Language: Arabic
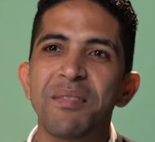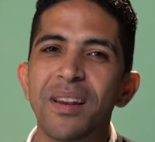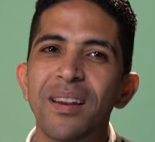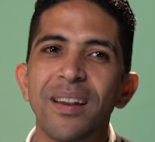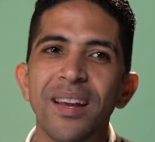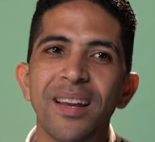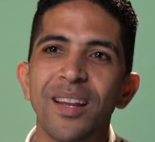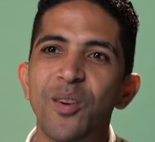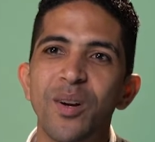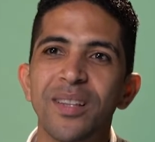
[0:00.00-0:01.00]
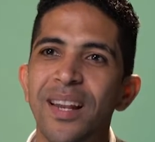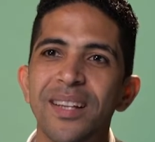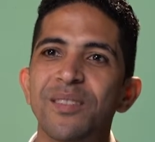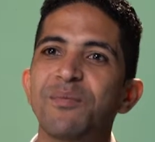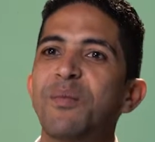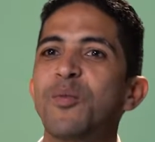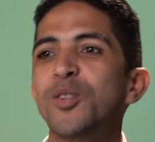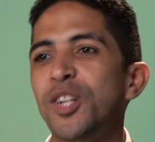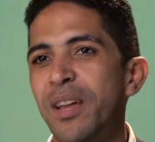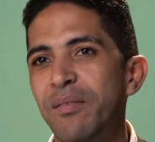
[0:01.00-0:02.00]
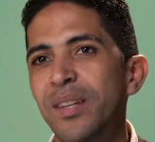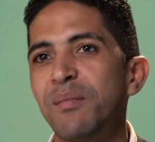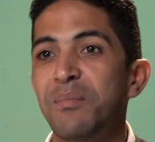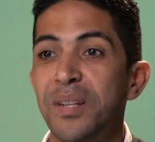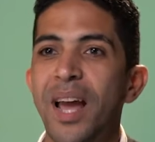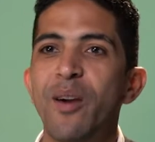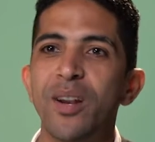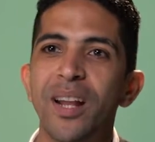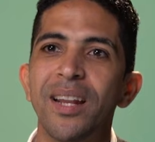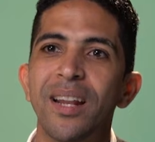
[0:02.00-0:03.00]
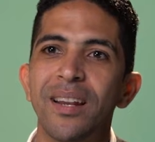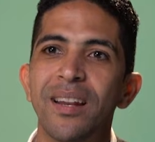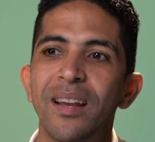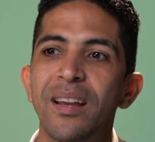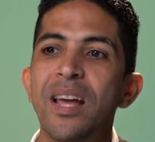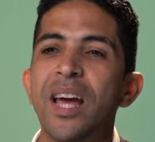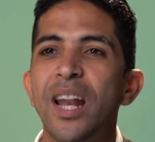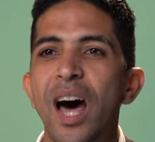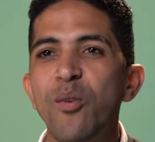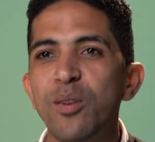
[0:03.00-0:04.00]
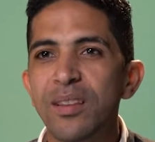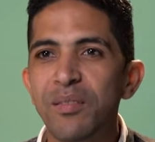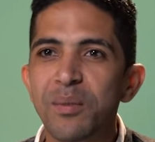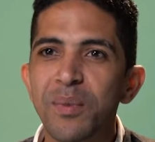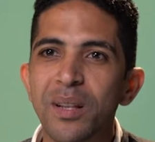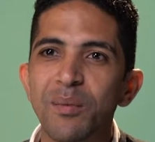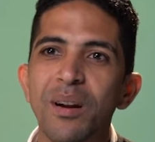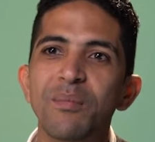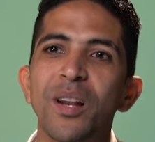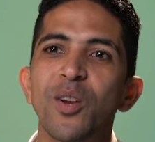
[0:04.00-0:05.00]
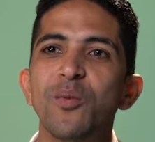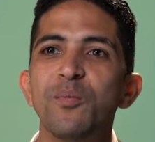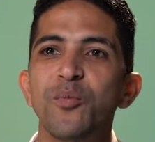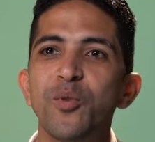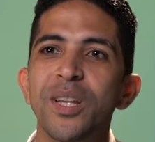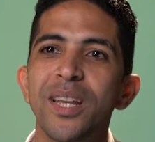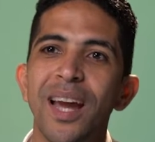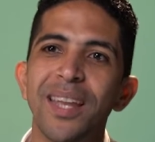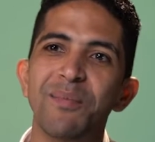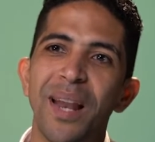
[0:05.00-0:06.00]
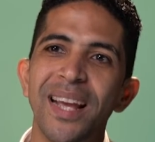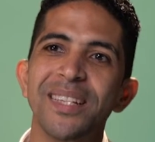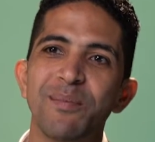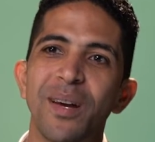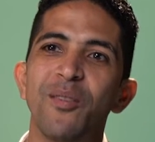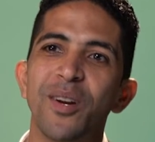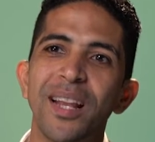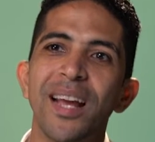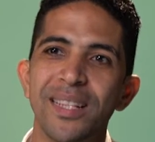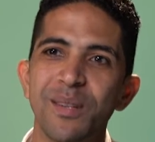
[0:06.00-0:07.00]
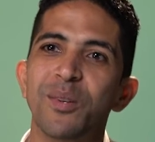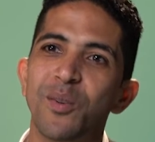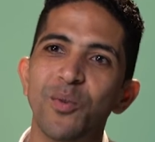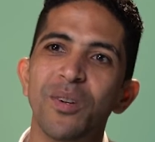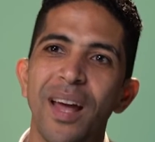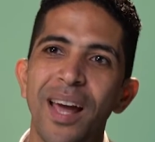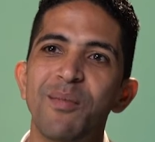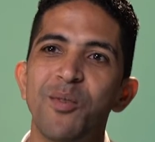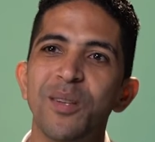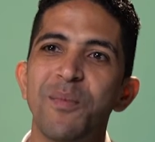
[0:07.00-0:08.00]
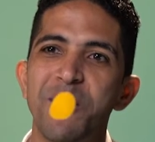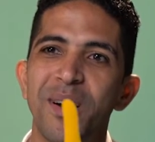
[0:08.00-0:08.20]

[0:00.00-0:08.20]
فالوقت للاسف ما بيكونش كافي بنحاول ان احنا نعوض ده فيما تبقى من اليوم وايام الاجازه بقى وقت الاجازه بنكون اغلب الوقت مع